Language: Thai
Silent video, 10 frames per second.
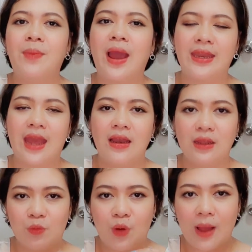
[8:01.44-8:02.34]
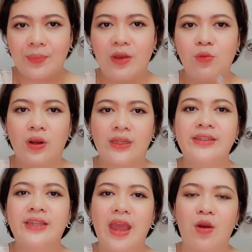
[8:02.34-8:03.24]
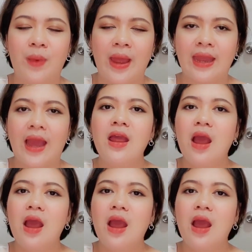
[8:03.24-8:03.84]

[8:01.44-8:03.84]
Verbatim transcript: เนี่ยหรือความเป็นห่วงที่แสดงออกไปเนี่ย